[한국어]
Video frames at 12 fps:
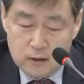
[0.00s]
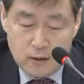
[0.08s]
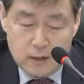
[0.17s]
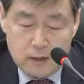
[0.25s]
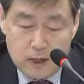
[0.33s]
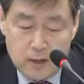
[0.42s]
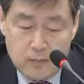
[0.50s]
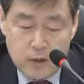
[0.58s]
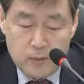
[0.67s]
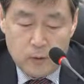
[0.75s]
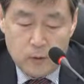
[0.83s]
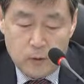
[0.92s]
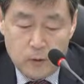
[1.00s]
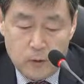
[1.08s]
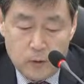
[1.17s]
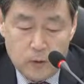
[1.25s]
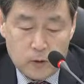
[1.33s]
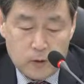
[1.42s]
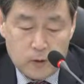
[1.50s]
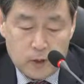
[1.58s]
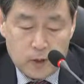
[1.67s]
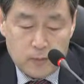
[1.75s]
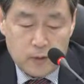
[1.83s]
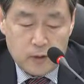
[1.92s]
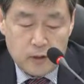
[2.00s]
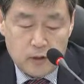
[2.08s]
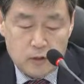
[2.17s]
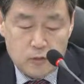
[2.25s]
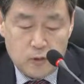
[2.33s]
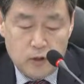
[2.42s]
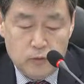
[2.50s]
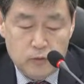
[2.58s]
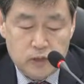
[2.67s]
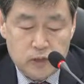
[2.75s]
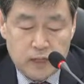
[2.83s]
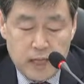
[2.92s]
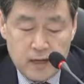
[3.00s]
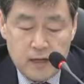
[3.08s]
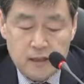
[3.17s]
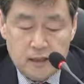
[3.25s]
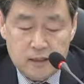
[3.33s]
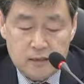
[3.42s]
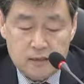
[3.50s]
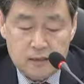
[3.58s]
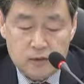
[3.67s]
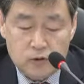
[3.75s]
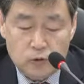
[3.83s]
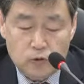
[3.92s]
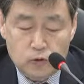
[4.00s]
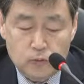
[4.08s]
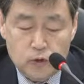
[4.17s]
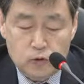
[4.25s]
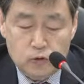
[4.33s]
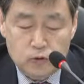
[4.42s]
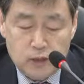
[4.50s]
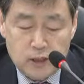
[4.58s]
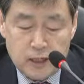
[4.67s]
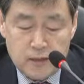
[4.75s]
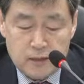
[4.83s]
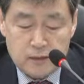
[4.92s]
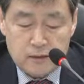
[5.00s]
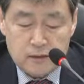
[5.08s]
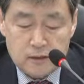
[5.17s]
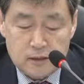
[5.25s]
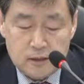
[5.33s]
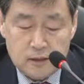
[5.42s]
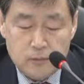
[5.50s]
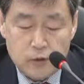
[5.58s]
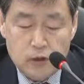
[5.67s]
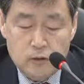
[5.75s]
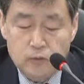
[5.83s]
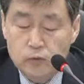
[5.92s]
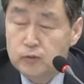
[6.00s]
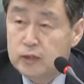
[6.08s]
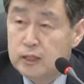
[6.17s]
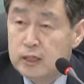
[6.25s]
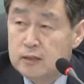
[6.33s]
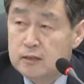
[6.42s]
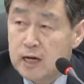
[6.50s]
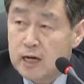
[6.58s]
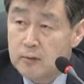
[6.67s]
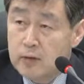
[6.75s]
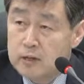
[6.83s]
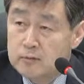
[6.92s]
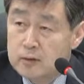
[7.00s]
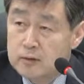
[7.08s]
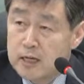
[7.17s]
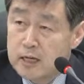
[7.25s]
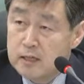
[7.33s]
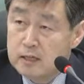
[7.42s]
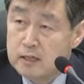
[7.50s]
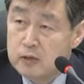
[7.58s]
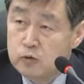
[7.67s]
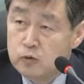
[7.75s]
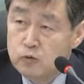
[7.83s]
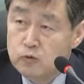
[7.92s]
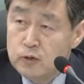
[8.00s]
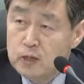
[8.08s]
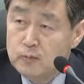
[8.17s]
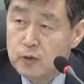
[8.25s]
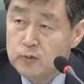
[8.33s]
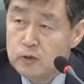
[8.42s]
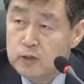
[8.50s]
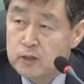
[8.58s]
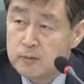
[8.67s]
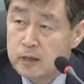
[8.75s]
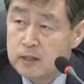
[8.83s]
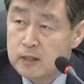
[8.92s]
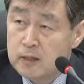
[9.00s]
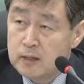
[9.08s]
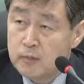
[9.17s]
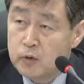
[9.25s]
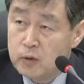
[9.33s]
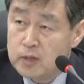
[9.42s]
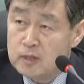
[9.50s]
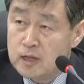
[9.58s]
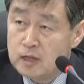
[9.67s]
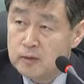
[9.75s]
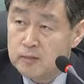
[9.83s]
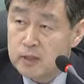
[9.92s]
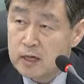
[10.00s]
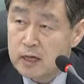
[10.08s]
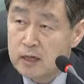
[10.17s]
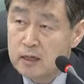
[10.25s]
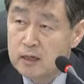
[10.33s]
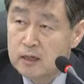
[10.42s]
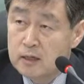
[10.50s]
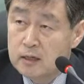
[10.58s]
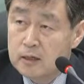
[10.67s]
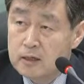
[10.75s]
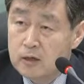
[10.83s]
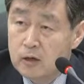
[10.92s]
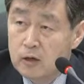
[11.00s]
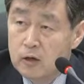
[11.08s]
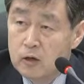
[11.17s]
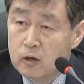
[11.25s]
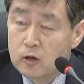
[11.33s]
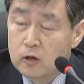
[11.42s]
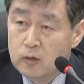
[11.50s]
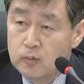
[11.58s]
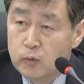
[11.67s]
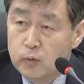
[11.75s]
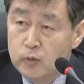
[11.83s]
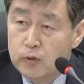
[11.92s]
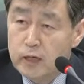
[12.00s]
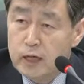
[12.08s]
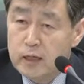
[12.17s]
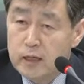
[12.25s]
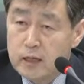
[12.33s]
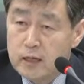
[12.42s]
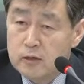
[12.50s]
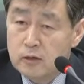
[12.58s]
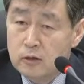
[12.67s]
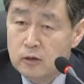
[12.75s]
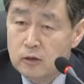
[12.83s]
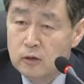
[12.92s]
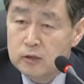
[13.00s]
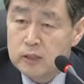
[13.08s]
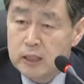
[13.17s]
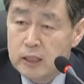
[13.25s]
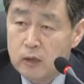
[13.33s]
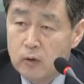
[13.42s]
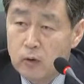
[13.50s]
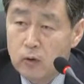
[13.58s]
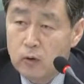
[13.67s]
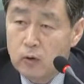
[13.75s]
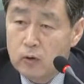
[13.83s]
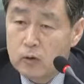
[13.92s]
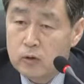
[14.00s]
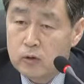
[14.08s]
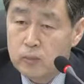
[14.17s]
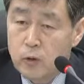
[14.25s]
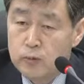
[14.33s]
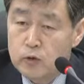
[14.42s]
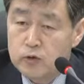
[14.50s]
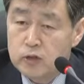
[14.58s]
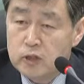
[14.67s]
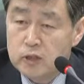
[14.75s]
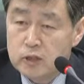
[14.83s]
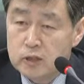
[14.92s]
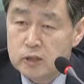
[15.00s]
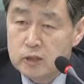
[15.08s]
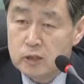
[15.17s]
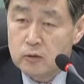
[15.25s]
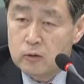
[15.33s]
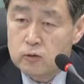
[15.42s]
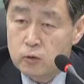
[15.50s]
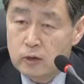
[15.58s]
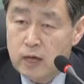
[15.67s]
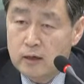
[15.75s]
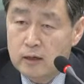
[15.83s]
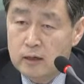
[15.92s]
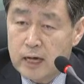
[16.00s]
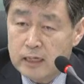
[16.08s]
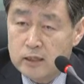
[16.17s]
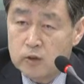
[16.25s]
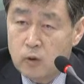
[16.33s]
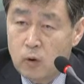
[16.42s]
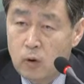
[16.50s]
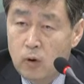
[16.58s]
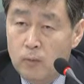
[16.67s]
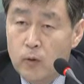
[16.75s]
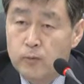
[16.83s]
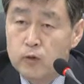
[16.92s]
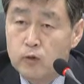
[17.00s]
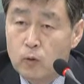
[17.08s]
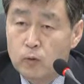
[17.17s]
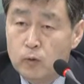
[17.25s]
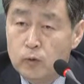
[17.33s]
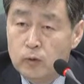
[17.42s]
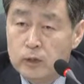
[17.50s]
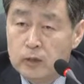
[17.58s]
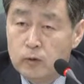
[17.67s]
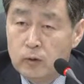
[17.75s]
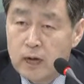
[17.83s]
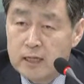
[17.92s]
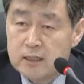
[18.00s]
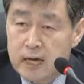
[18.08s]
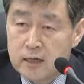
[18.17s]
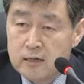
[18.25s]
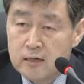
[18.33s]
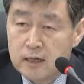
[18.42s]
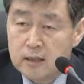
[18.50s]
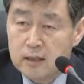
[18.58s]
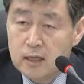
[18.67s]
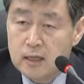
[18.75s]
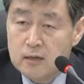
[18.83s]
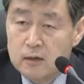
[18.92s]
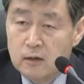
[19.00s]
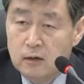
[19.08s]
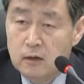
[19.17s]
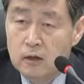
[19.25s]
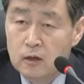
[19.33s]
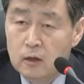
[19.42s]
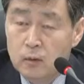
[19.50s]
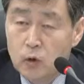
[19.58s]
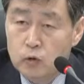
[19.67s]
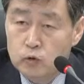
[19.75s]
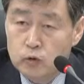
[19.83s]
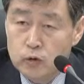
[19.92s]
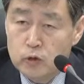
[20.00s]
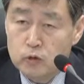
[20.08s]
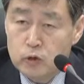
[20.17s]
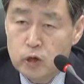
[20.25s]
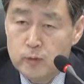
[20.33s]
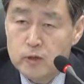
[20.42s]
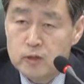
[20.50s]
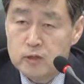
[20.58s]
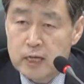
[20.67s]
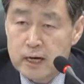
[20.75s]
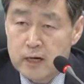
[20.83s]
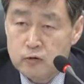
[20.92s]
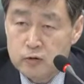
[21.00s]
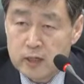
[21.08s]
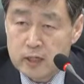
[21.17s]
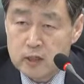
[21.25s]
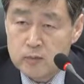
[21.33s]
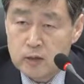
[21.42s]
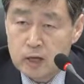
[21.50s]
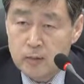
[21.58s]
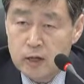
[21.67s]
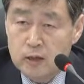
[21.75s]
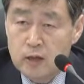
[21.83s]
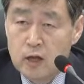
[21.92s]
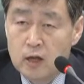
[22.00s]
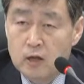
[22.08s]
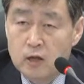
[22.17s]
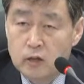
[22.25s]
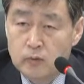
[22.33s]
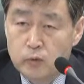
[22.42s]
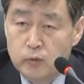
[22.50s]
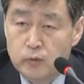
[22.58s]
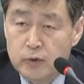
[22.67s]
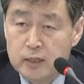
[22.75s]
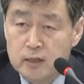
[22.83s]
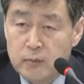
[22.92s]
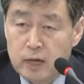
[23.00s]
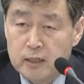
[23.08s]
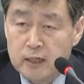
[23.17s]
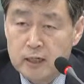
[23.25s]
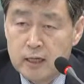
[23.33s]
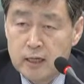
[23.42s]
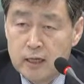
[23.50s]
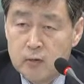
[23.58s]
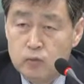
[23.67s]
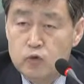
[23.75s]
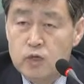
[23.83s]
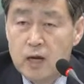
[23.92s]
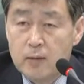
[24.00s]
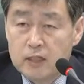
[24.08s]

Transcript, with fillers: 어, 그다음에 뭐 그다음에 권리 구제를 대행한다든지 조정 및 중재를 한다든지 뭐 이런 부분에 대해서는 아까 말씀드렸듯이 굉장히 중요한 법률적인 판단이 필요한 사항입니다. 그래서 그런 부분에 대해서 제대로 그 법률적인 지식, 제대로 소양을 가지고 법률 공부를 제대로 하지 않은 상태에서 뭐 충분히 또 경험이 있어 잘 할 수도 있겠습니다만은 그런 부분에서 만약에 문제가